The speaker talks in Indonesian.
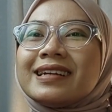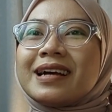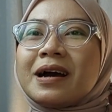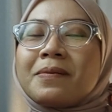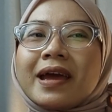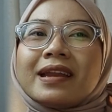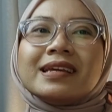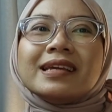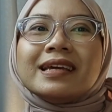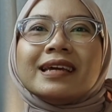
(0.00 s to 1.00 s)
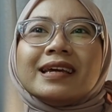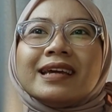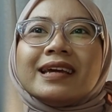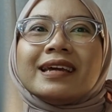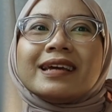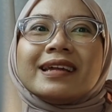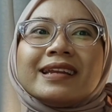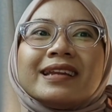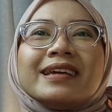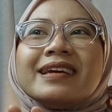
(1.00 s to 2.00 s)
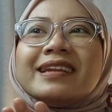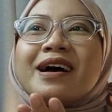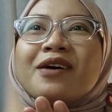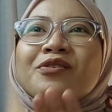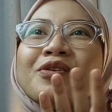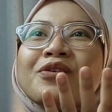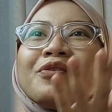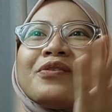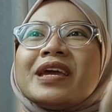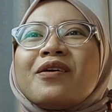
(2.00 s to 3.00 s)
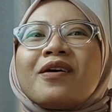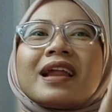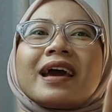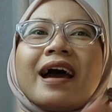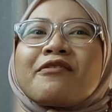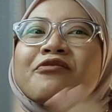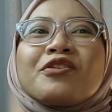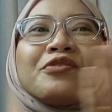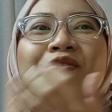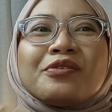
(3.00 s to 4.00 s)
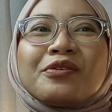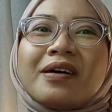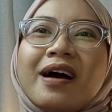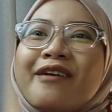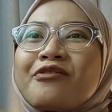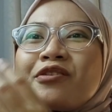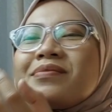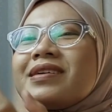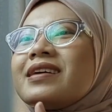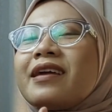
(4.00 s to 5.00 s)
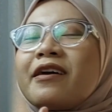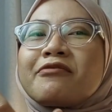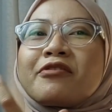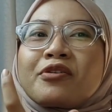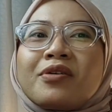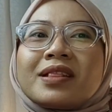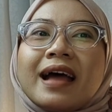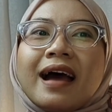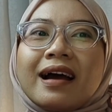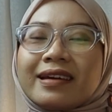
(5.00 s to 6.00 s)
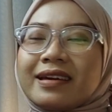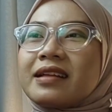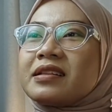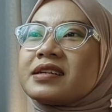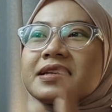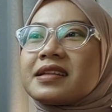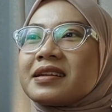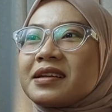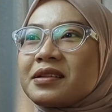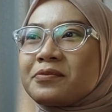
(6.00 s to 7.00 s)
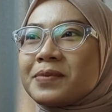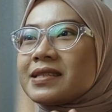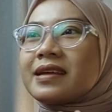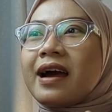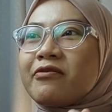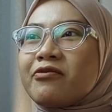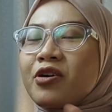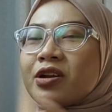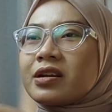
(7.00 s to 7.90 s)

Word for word: apa ya di didahului oleh iPhone dulu iPhone bikin handphone kotak ya trendsetternya tuh pasti iPhone